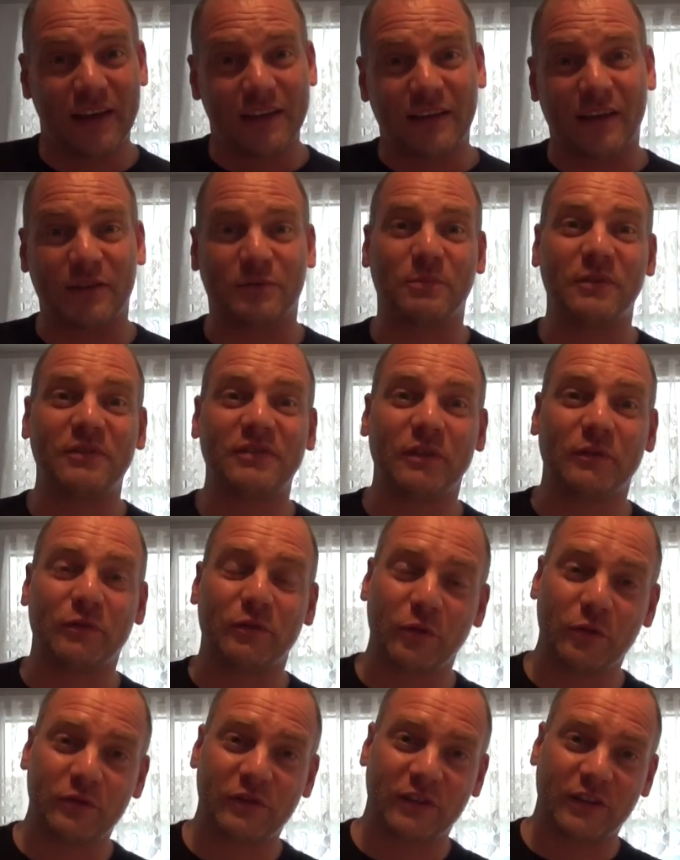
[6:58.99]
das bisschen
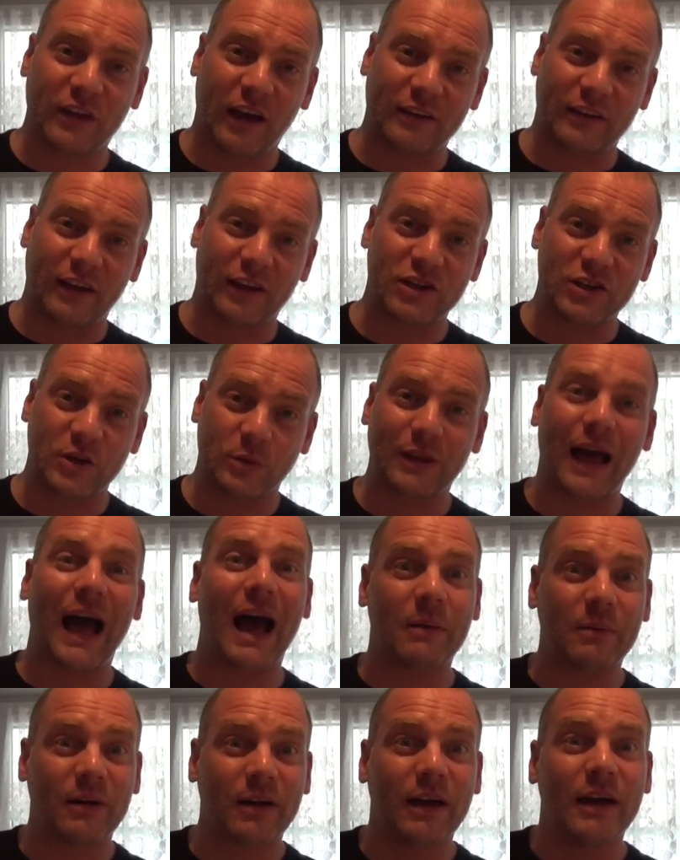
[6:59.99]
Flüssigkeit anschaut,
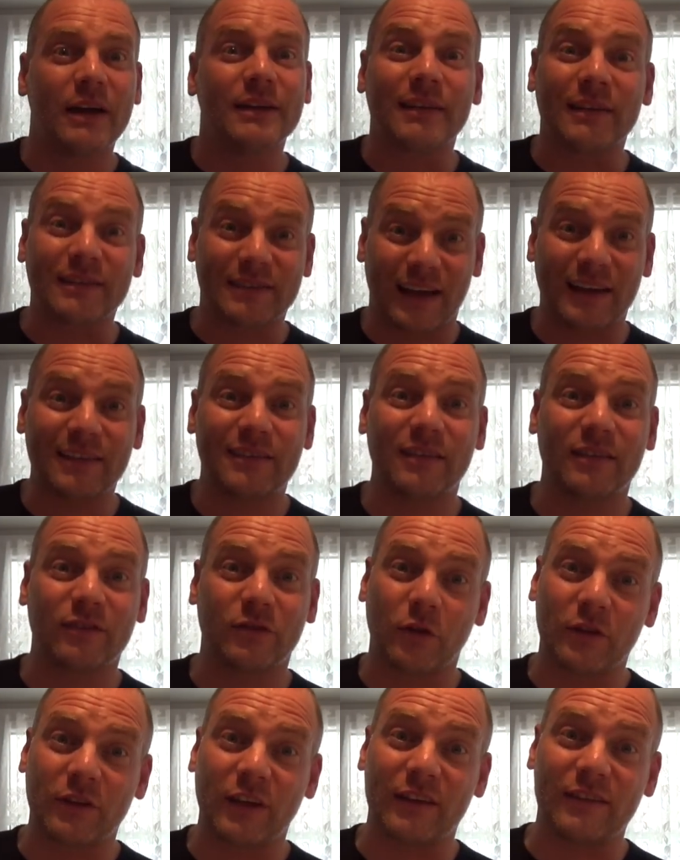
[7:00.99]
aber das Ganze
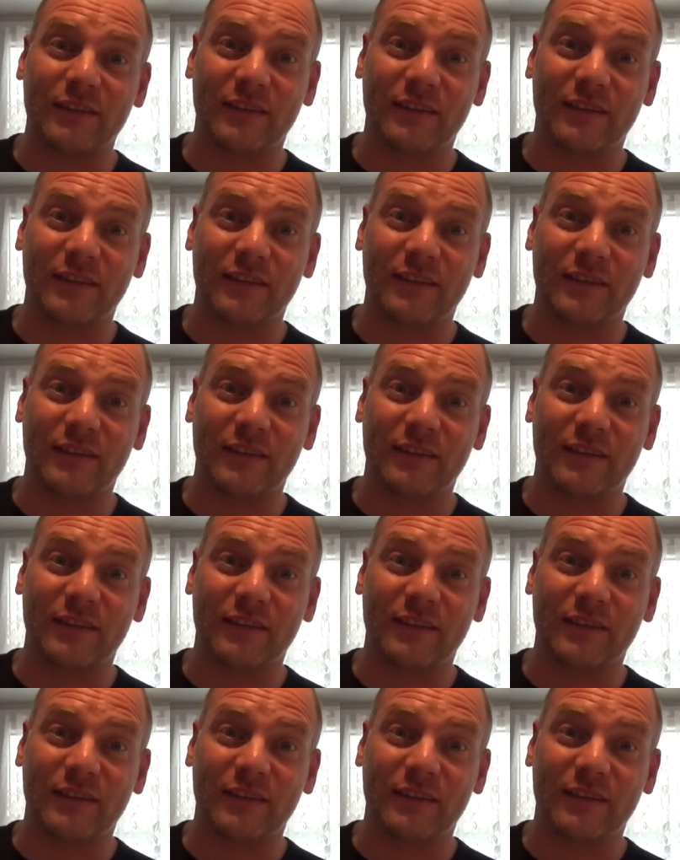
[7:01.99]
soll ja